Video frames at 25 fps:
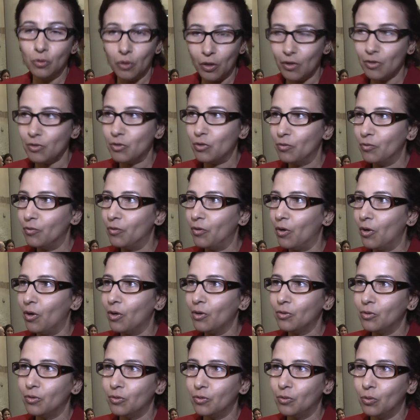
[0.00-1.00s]
nosso
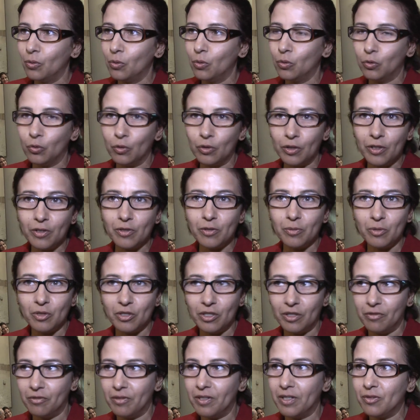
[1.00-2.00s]
voto do Turismo
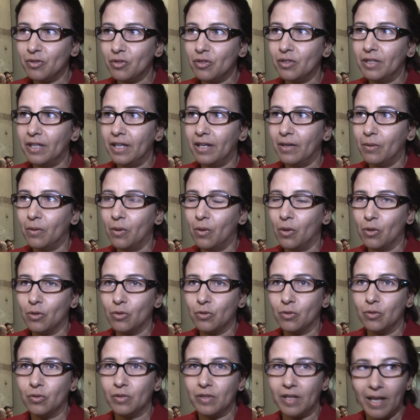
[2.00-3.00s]
de Eventos e
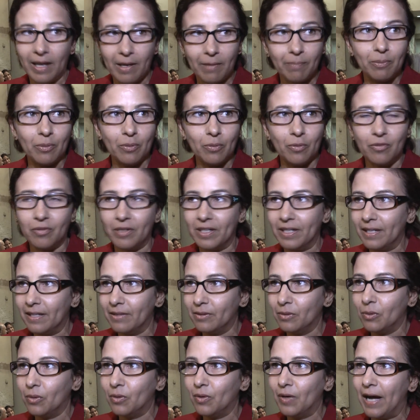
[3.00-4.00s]
Negócios é para o
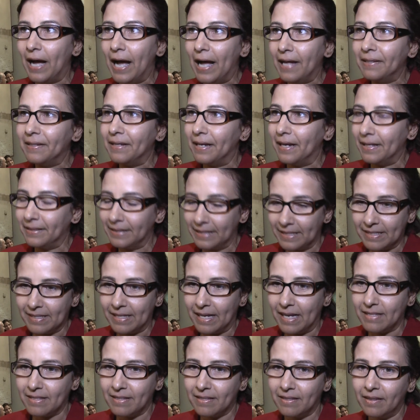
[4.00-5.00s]
governador
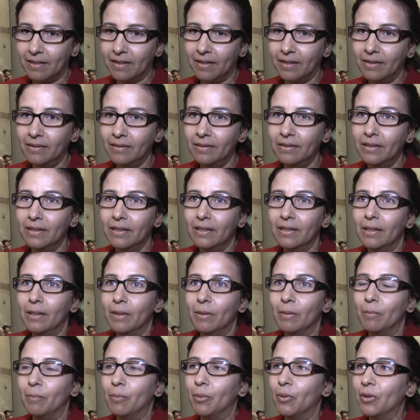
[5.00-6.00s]
Anastasia,
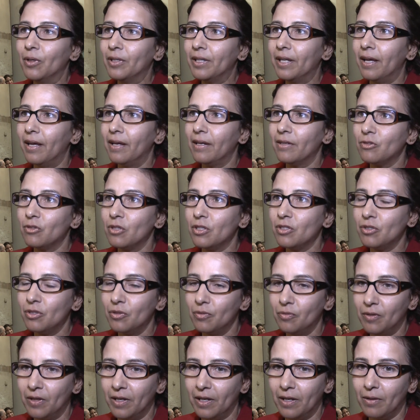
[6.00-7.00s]
porque a
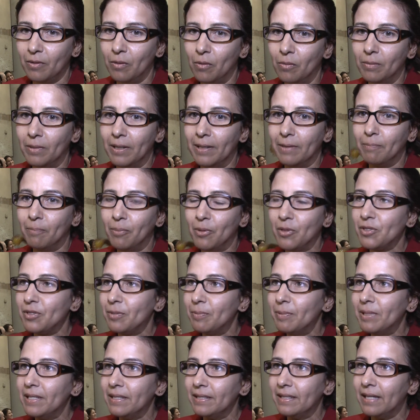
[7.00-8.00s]
gente vê uma
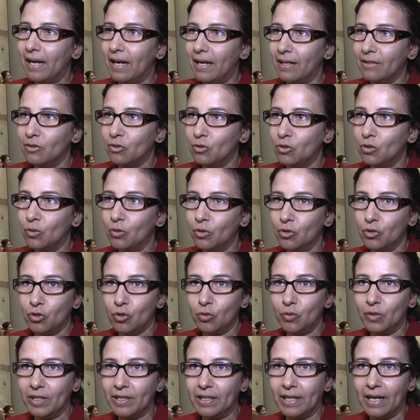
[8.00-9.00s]
possibilidade de
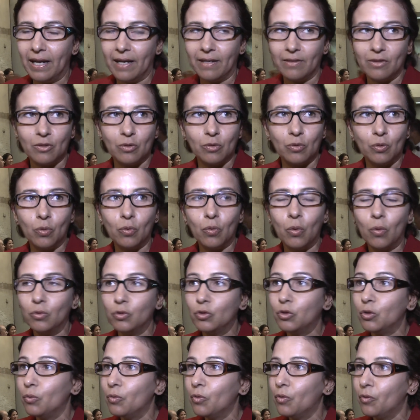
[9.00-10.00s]
continuidade do,
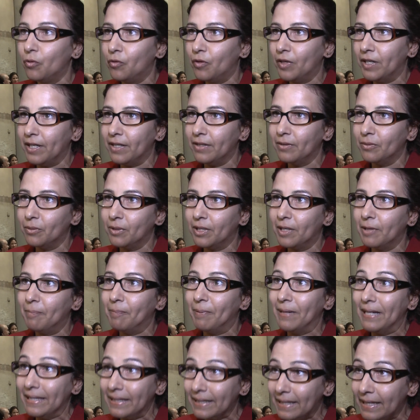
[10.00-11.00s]
de um governo que
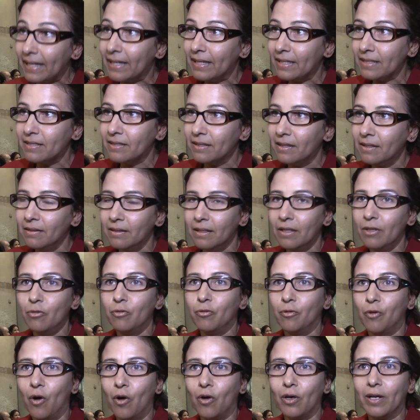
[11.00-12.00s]
planeja
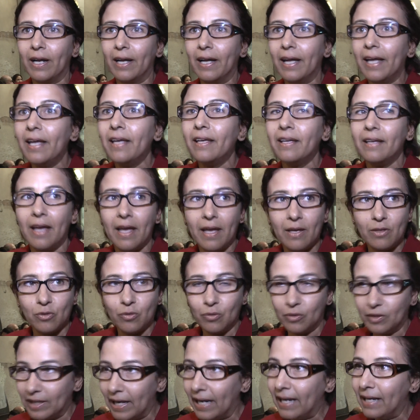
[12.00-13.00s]
e foca em
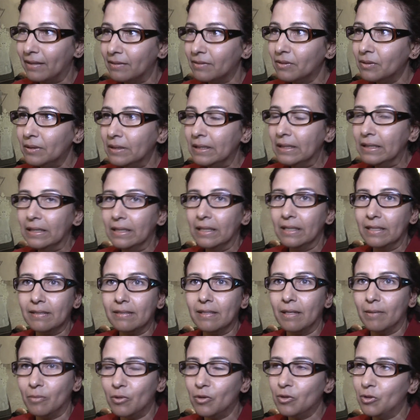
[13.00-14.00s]
resultado,
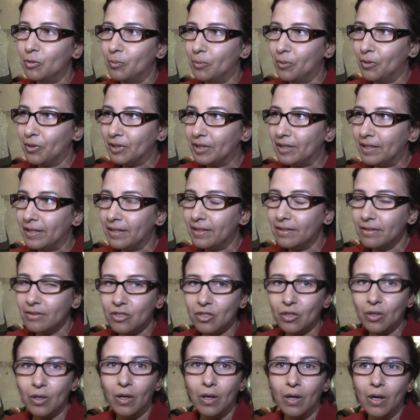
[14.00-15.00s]
isso é muito
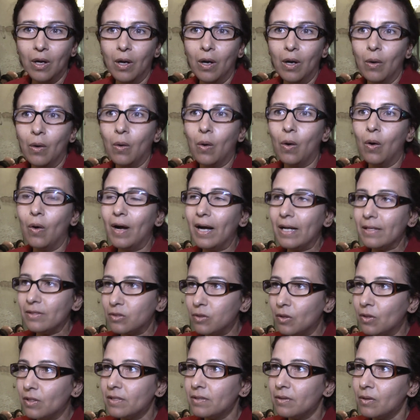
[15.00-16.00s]
importante, com
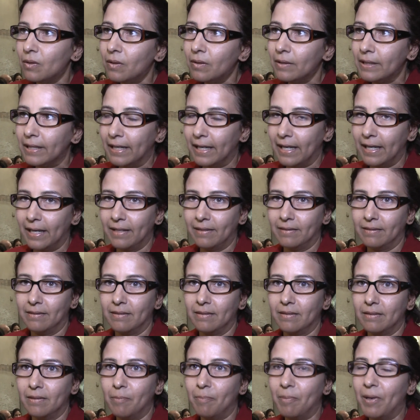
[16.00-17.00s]
ações
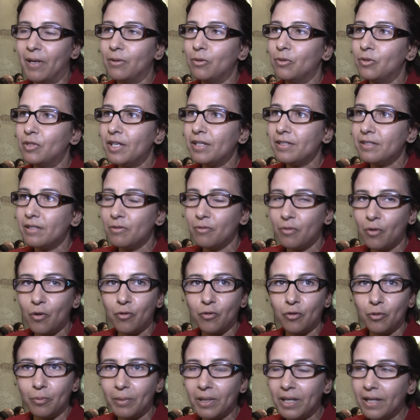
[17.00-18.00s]
concretas né, para o
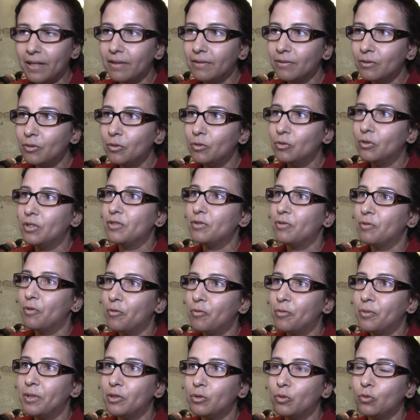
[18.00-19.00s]
desenvolvimento e
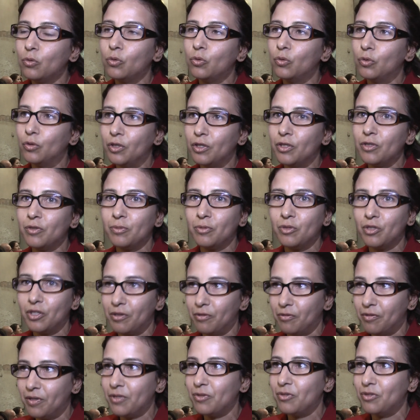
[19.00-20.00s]
desenvolvimento do turismo
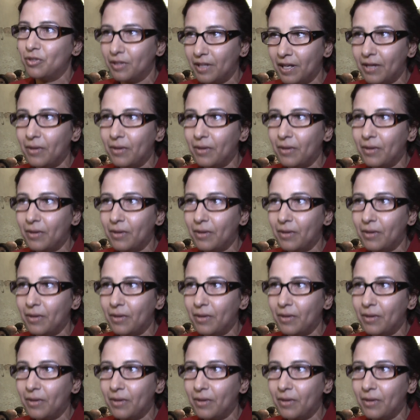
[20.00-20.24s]
de eventos e